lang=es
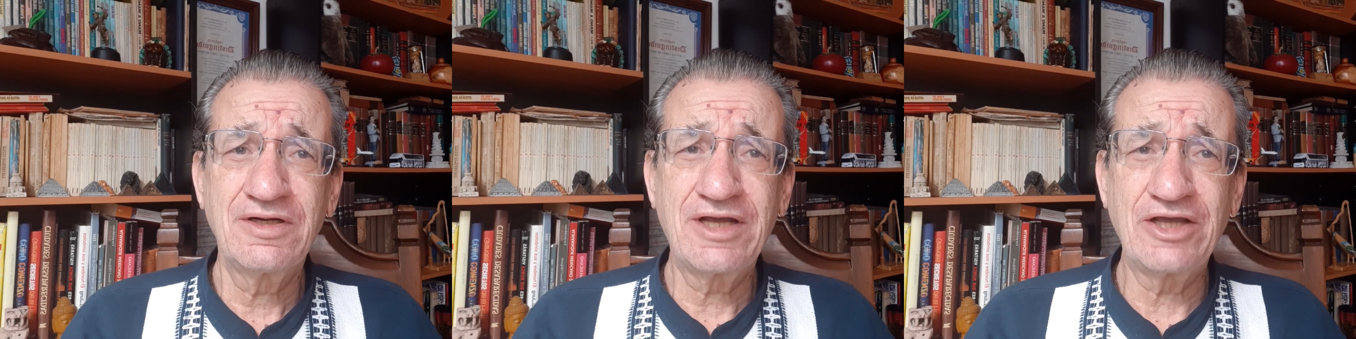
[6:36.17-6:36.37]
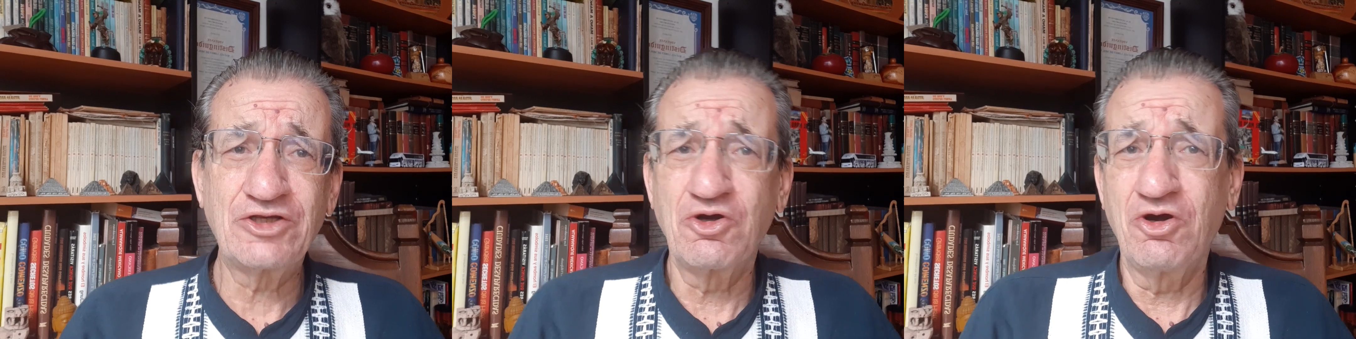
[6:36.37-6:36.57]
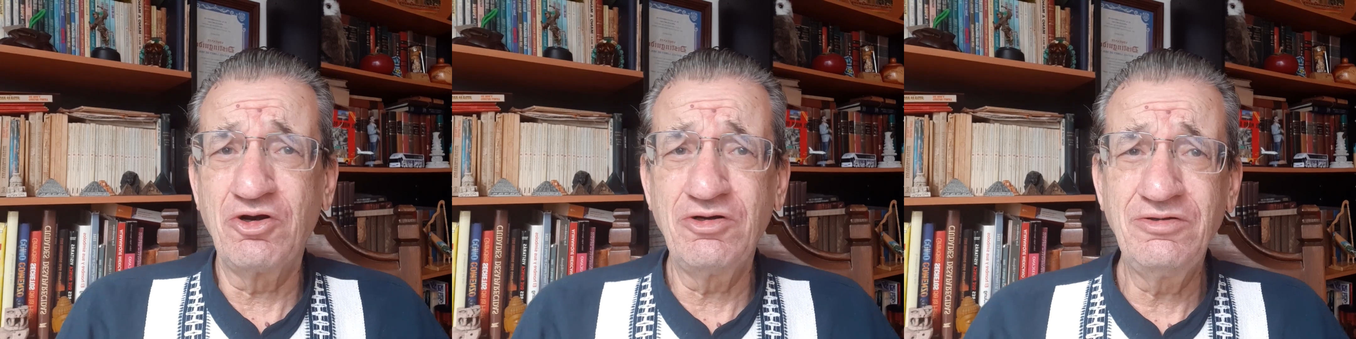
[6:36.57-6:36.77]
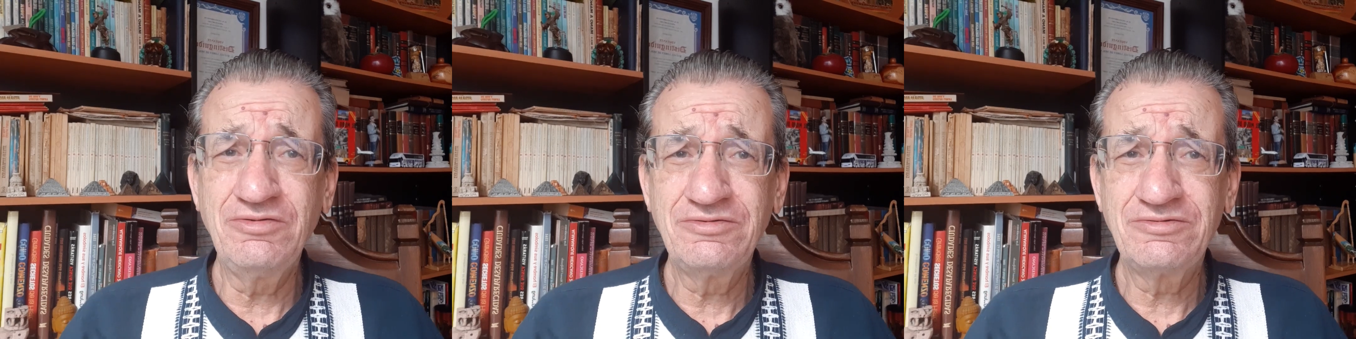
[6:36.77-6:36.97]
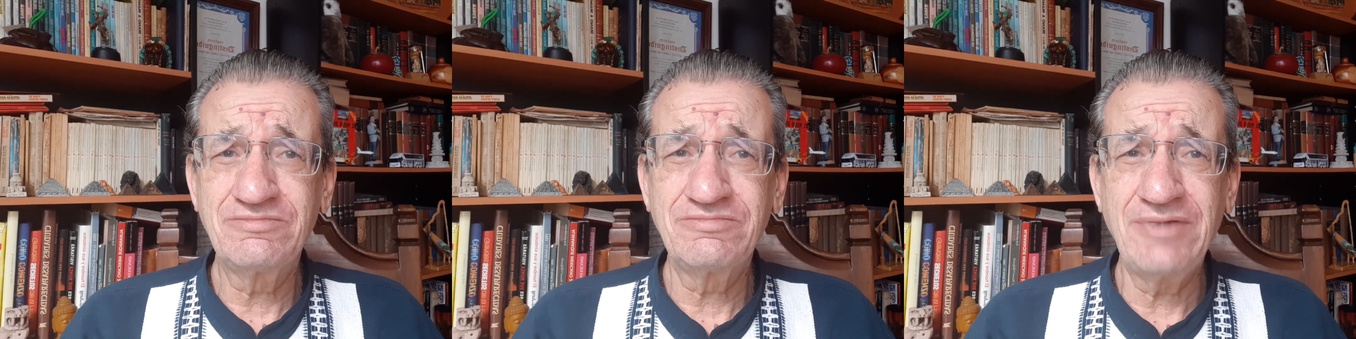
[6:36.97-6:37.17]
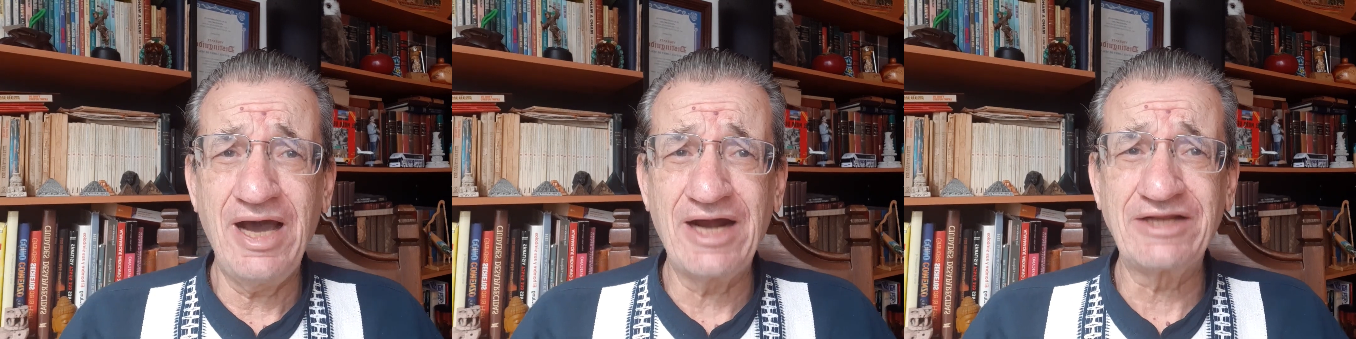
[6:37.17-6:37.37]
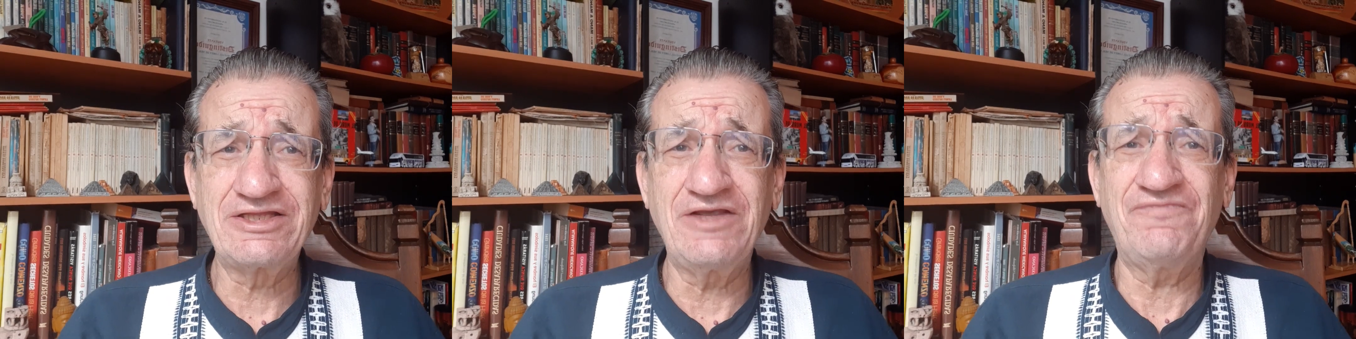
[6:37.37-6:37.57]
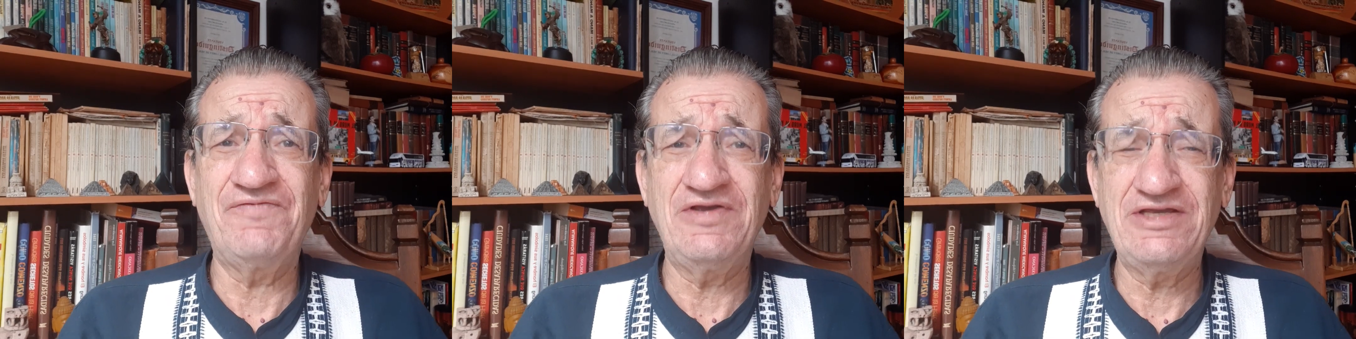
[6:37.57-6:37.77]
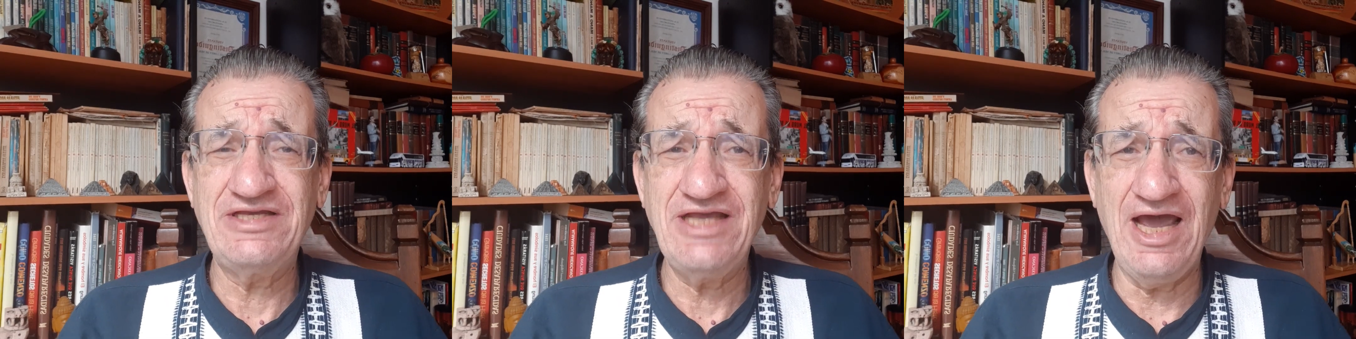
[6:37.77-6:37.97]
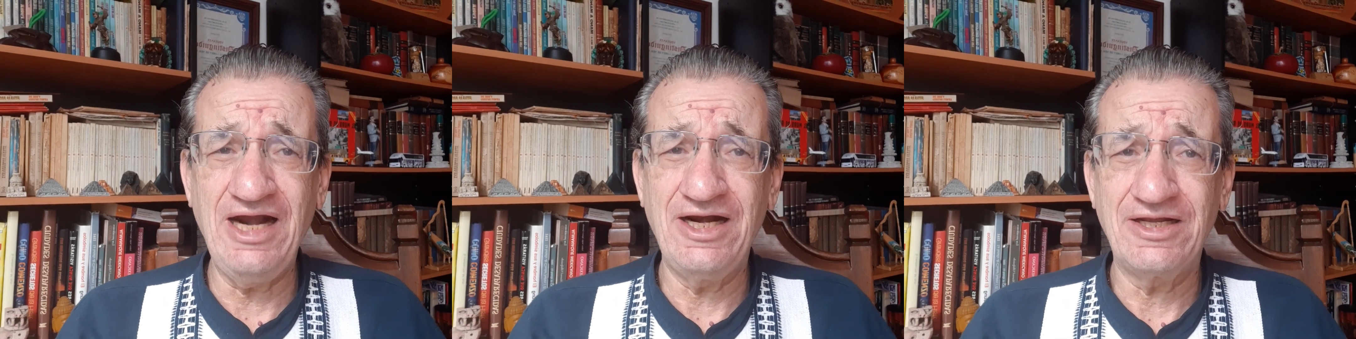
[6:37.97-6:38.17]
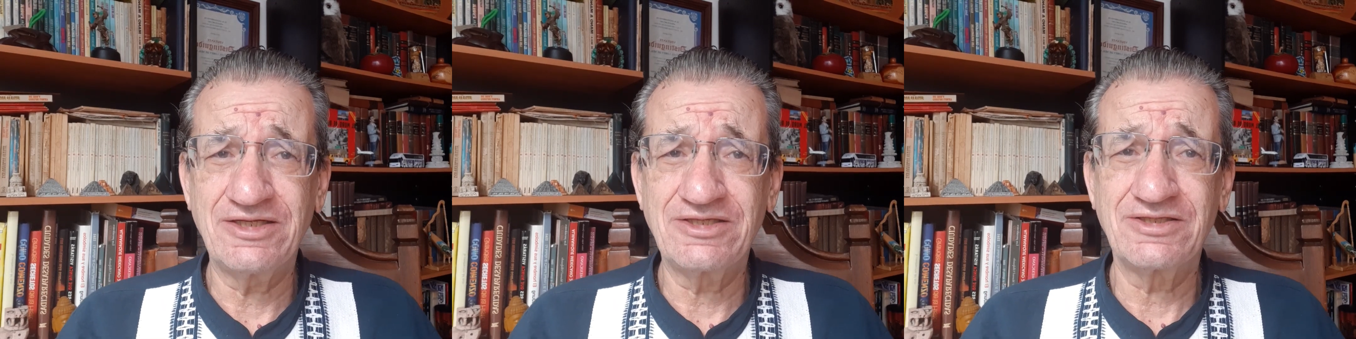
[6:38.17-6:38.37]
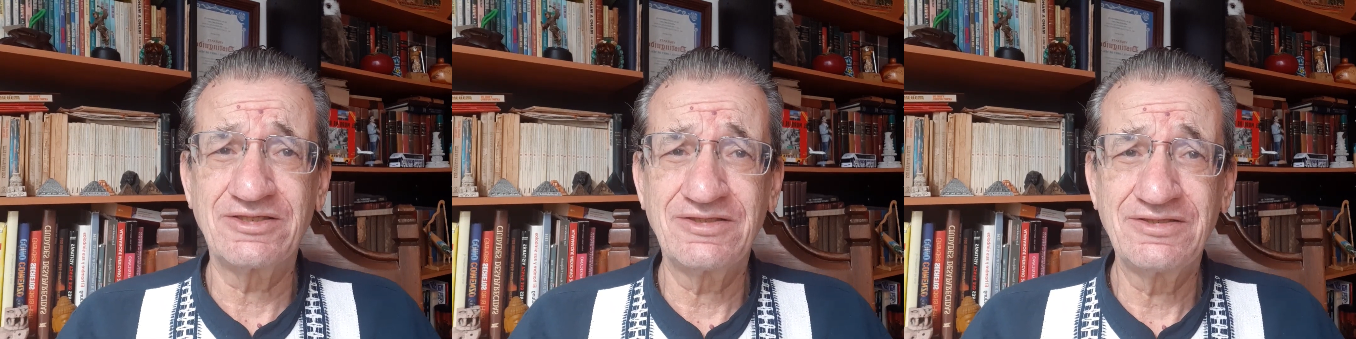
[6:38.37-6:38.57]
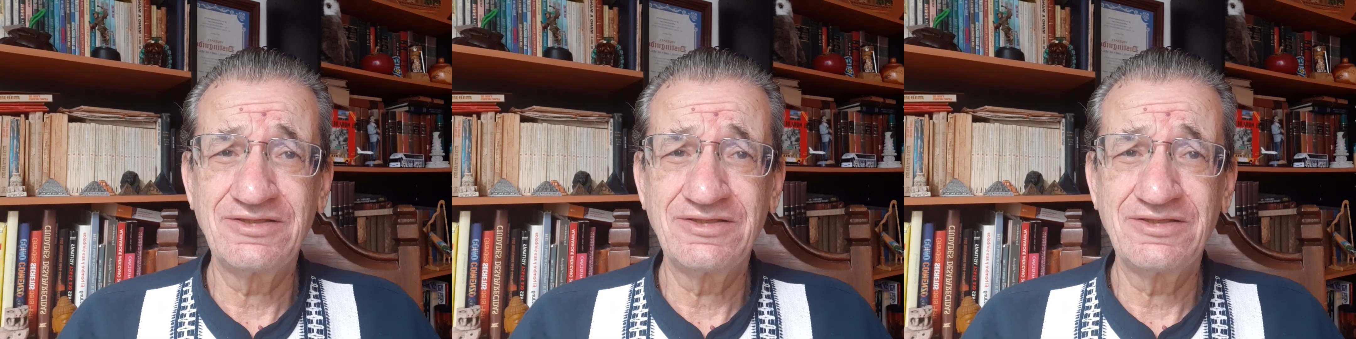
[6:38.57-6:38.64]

que son artificiales.